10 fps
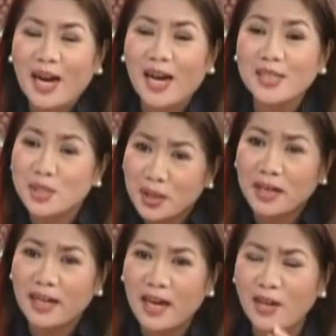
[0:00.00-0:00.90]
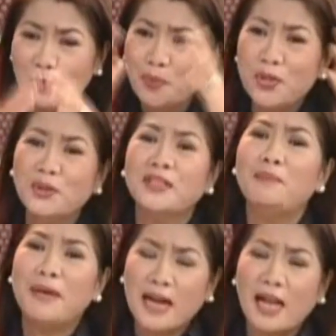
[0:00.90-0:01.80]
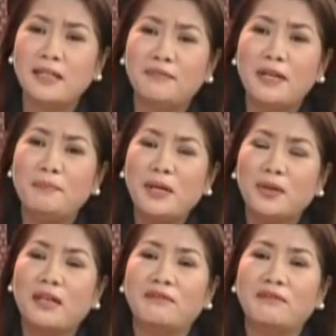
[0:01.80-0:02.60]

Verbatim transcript: Uh, sir, ano po yung typical na Filipino